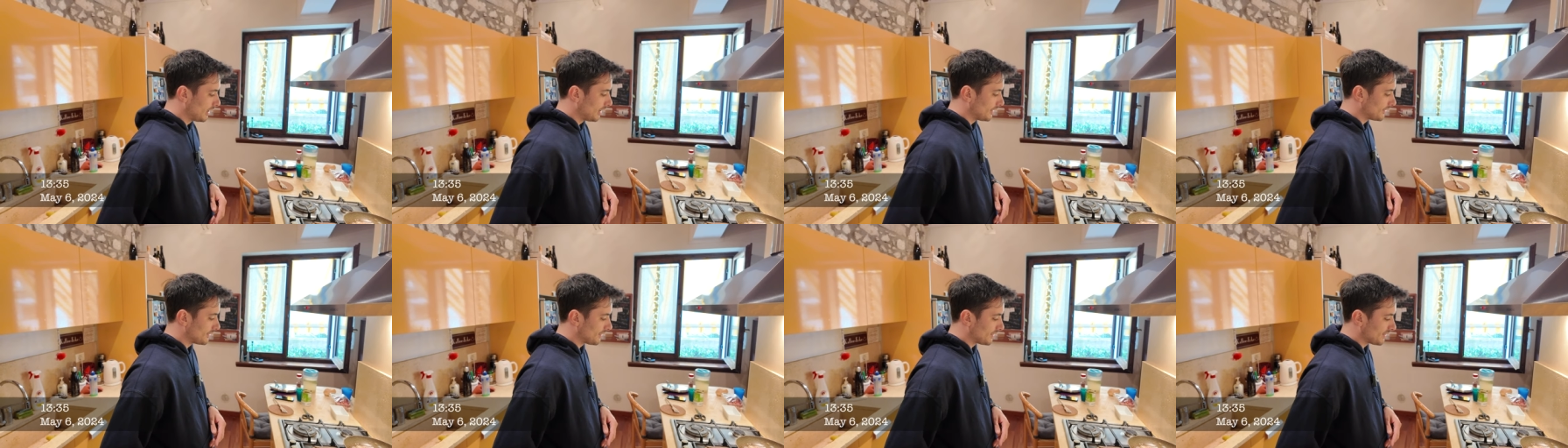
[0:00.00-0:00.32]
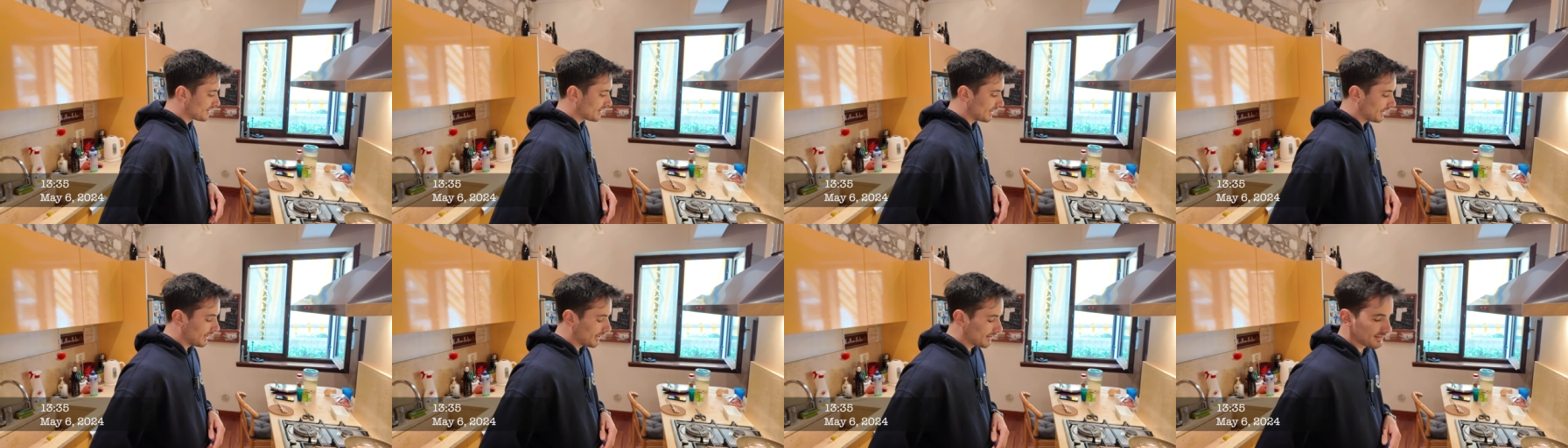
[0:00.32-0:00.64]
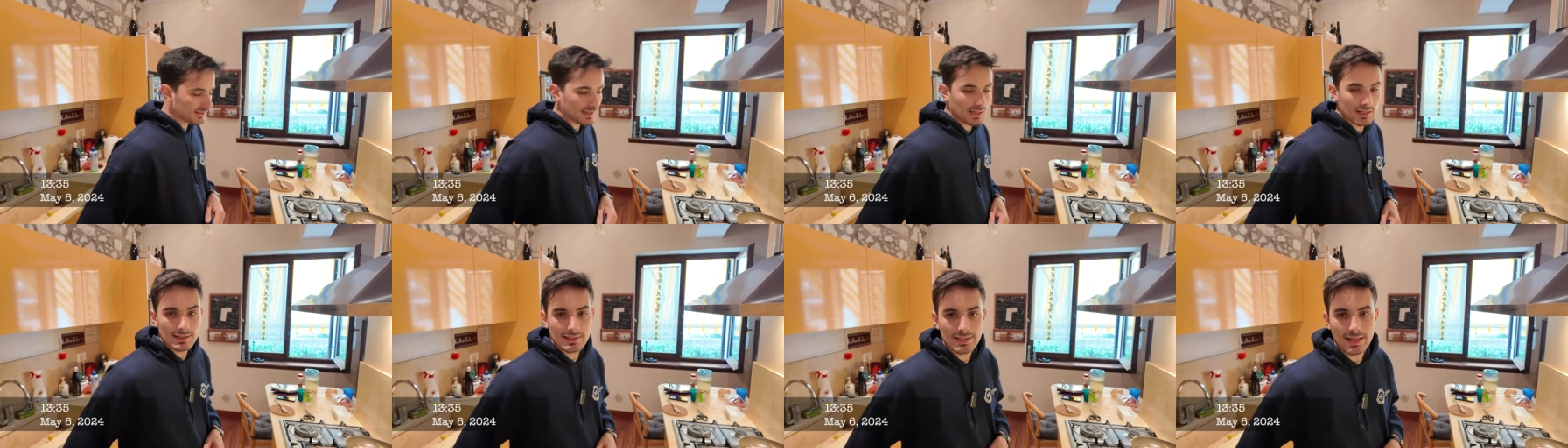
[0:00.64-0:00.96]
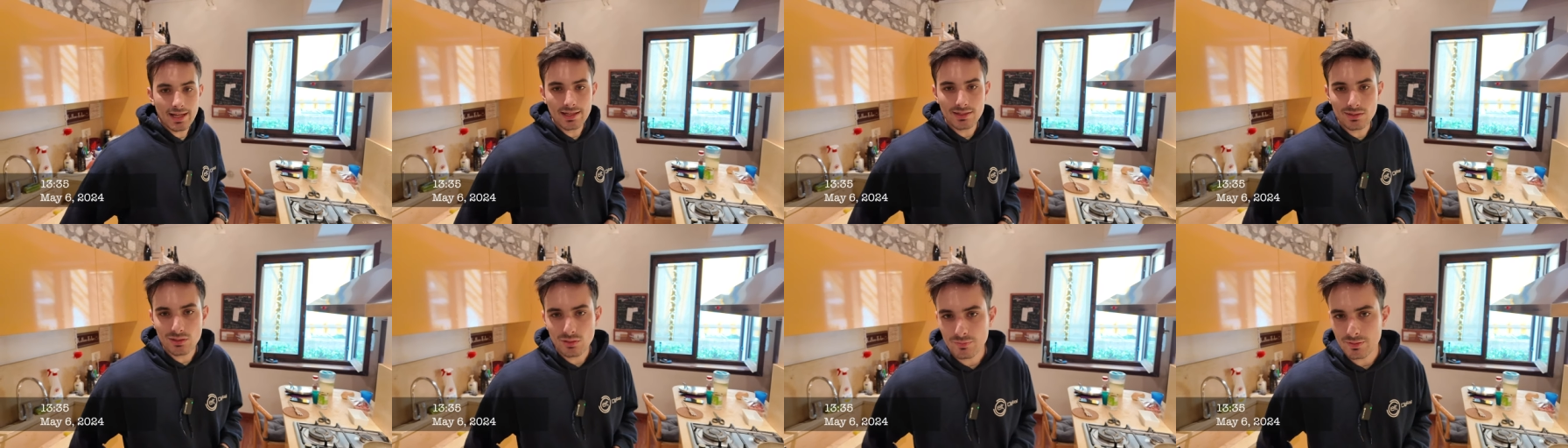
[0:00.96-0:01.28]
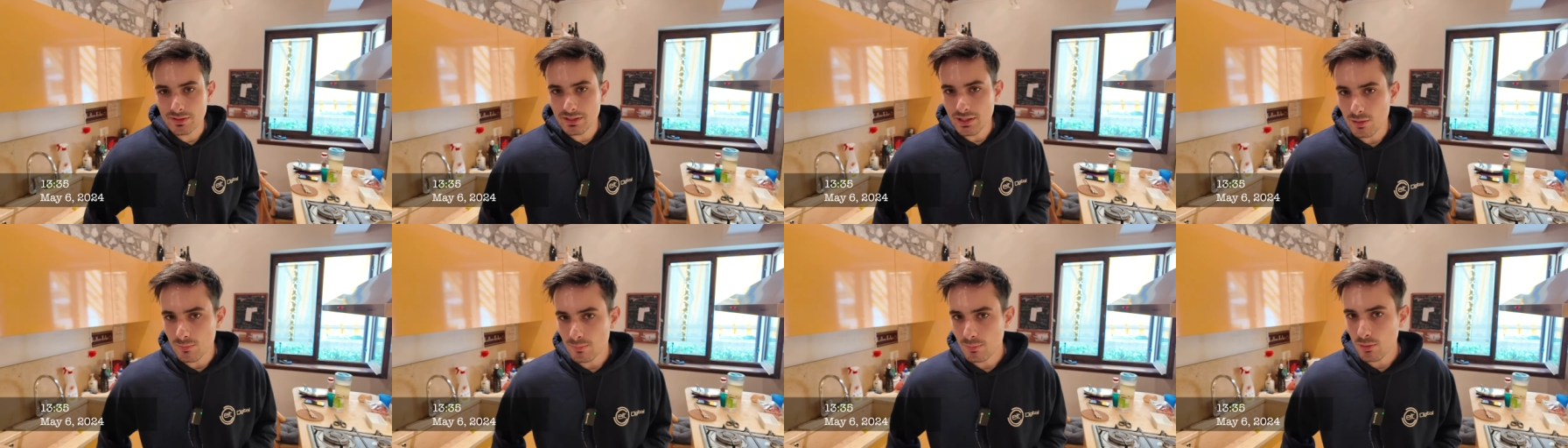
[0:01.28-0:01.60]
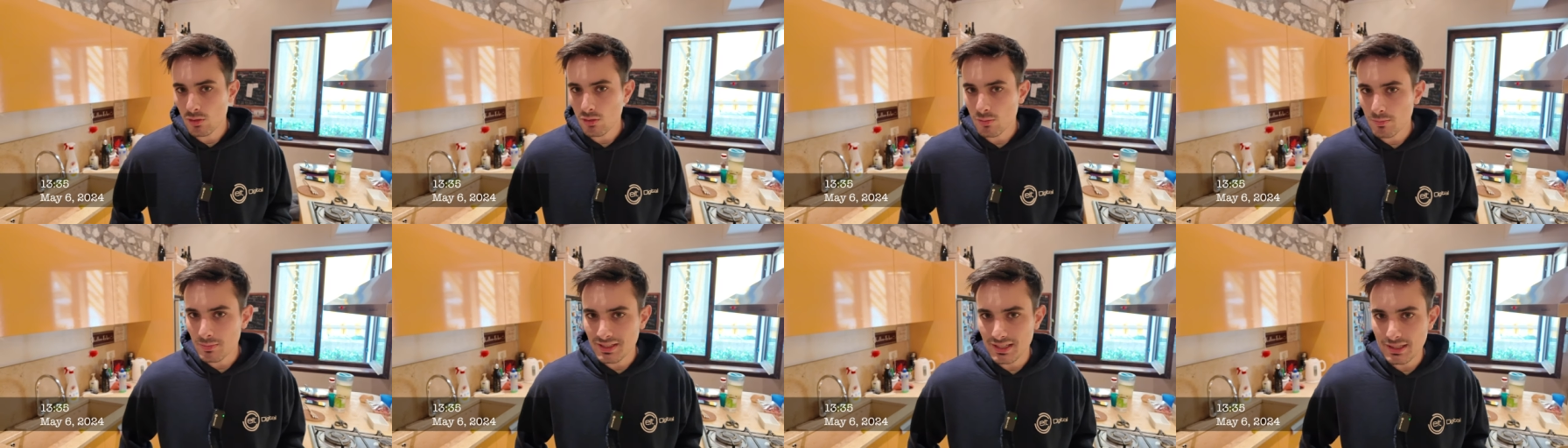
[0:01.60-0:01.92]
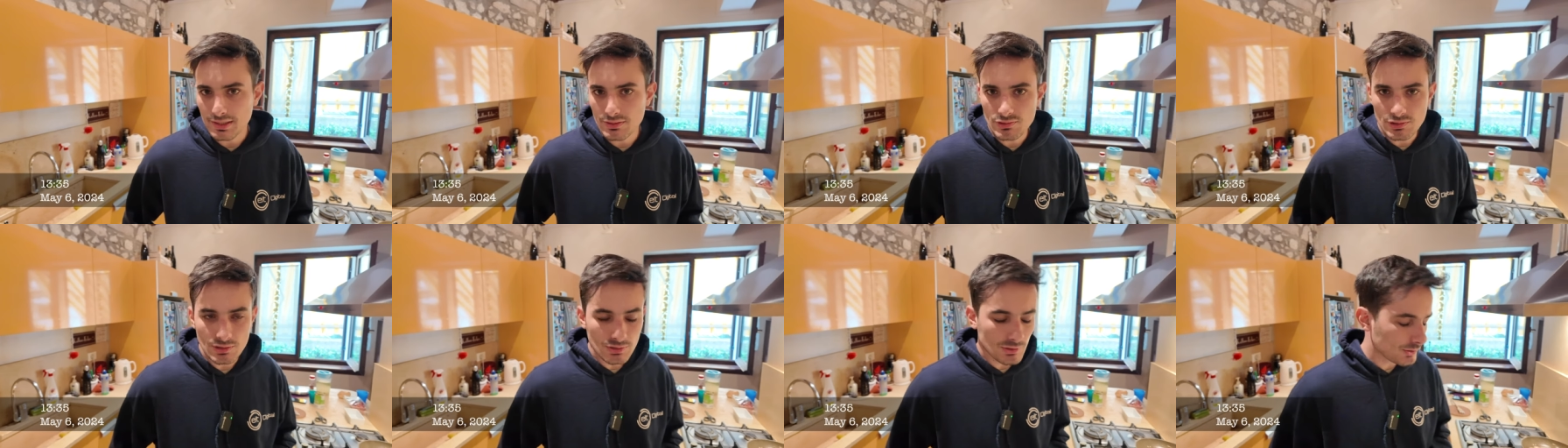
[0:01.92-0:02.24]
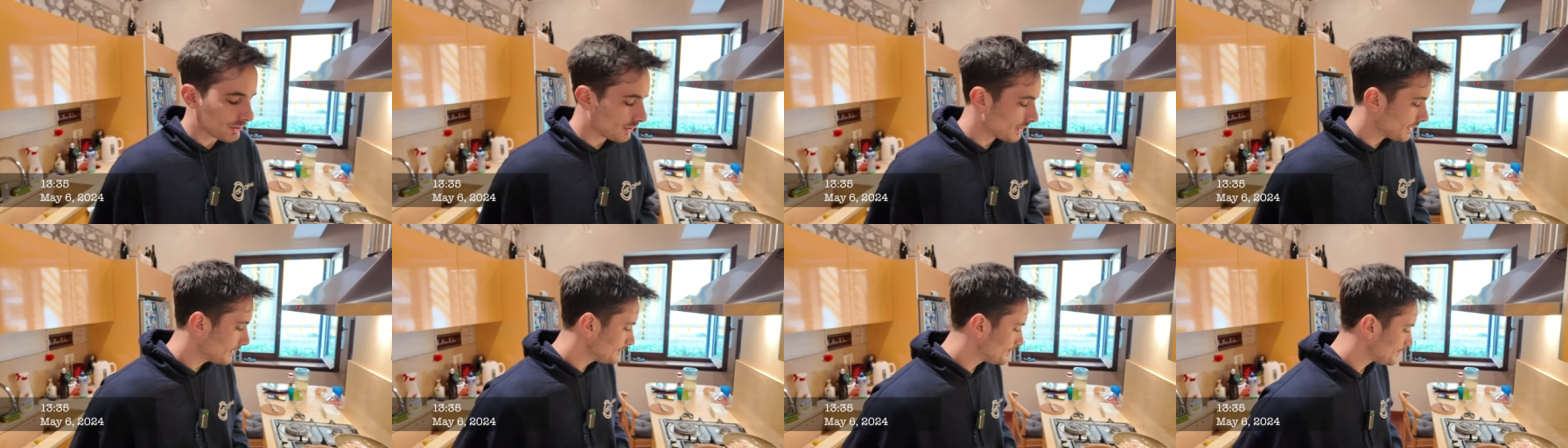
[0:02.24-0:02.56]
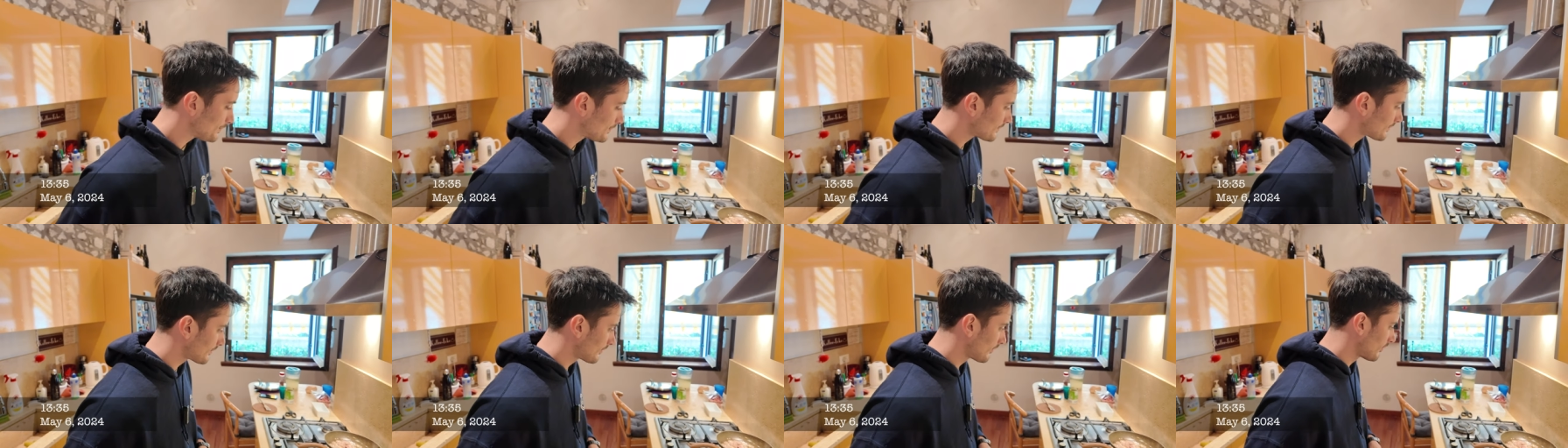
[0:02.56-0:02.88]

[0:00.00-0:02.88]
si sta scaldando, vediamo un po' come reagisce.